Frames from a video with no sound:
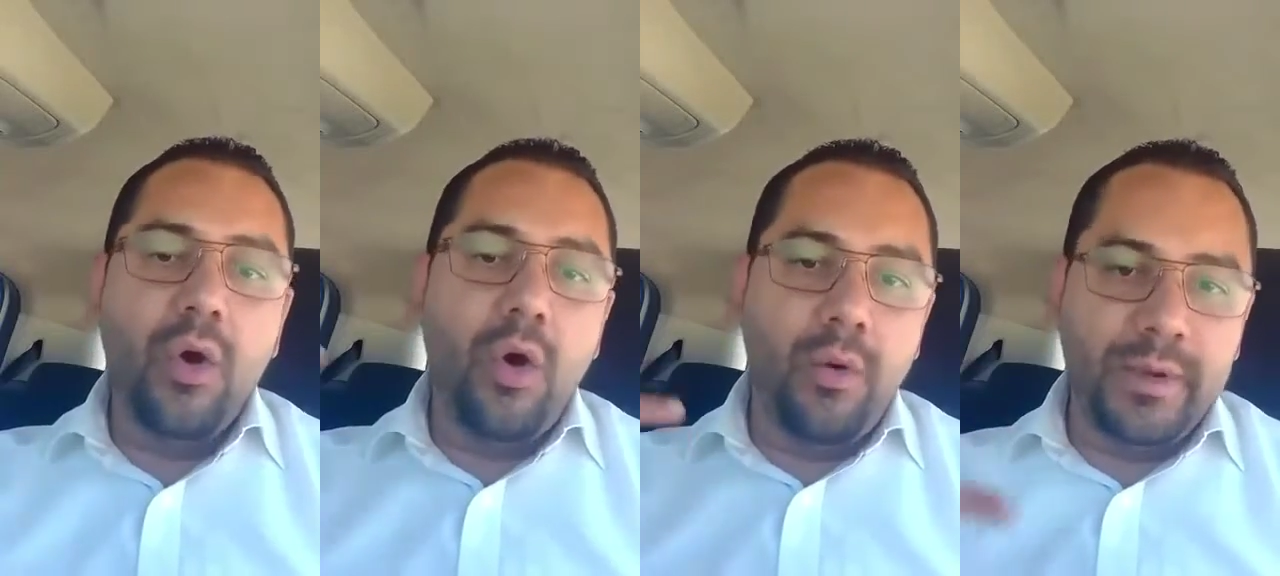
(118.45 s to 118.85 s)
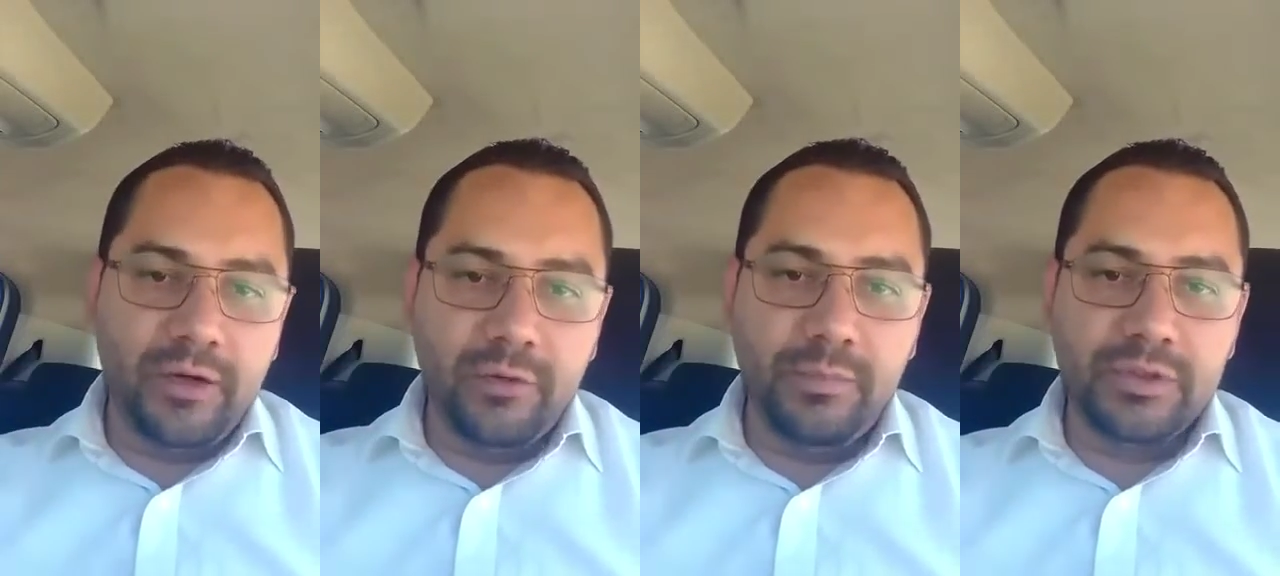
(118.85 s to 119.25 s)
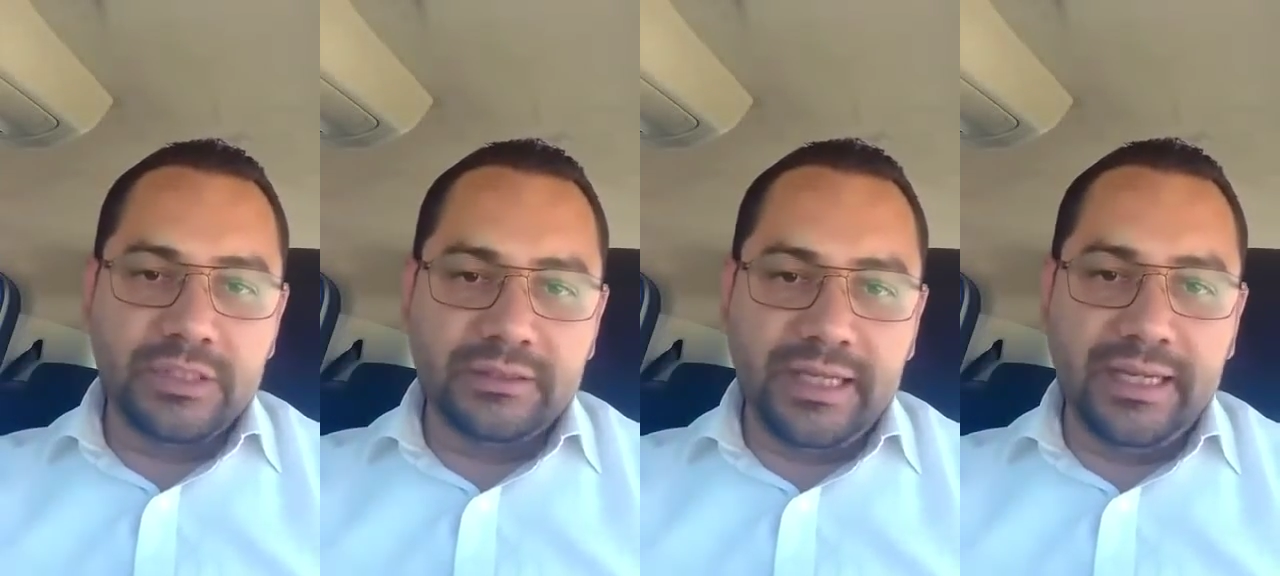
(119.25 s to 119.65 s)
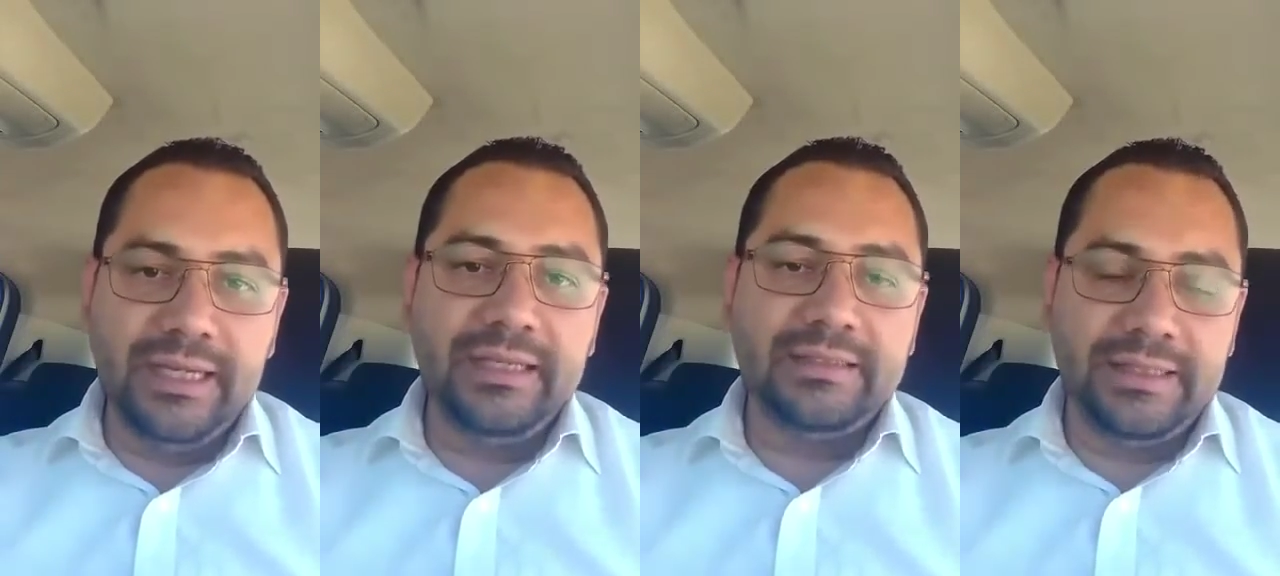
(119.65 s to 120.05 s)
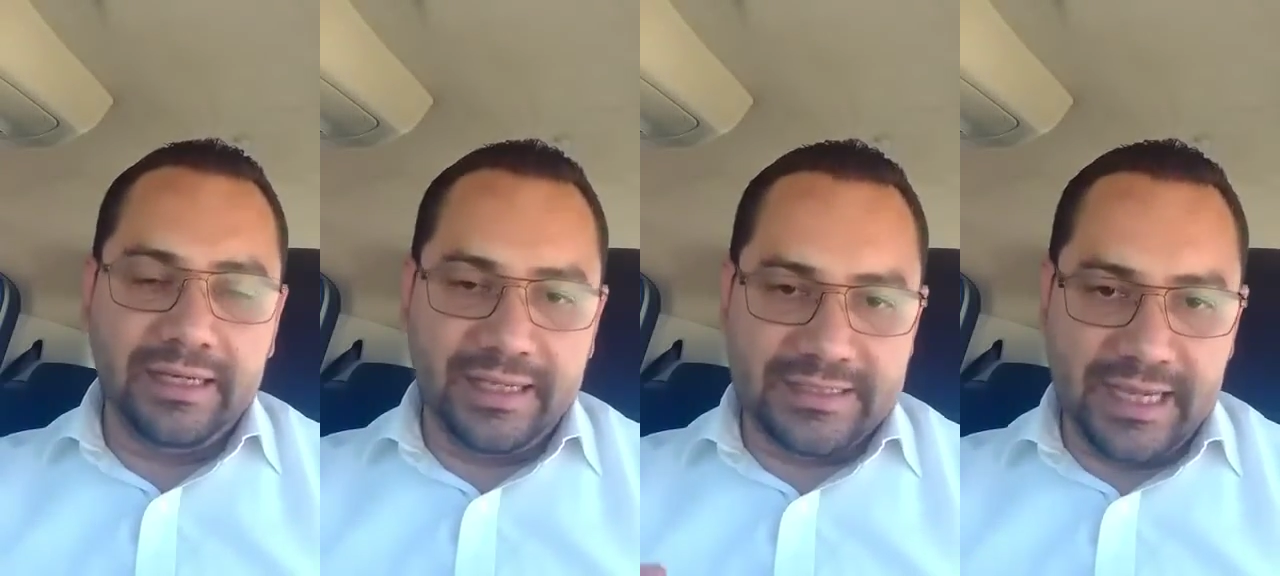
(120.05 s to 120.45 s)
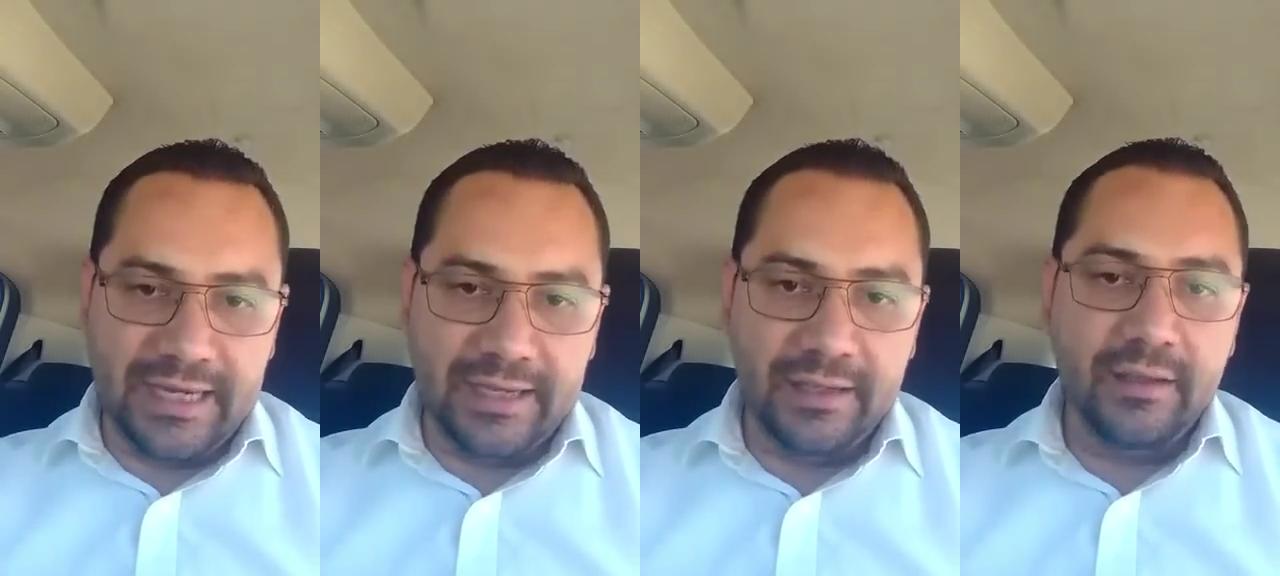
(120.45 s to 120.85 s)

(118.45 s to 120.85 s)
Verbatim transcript: o menor porcentaje del que sale.